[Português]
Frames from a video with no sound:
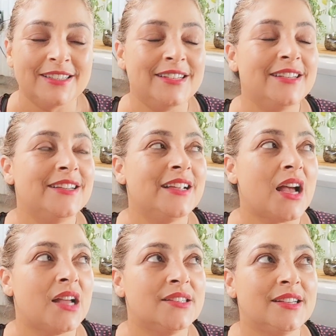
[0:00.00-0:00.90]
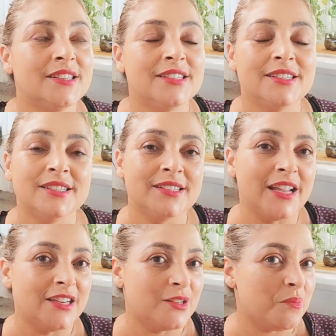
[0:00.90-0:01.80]
que a gente
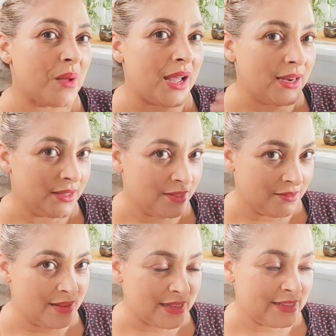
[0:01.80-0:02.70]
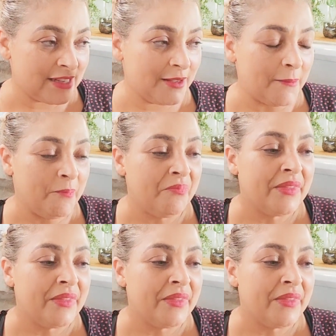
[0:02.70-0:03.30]
esteja parando essa,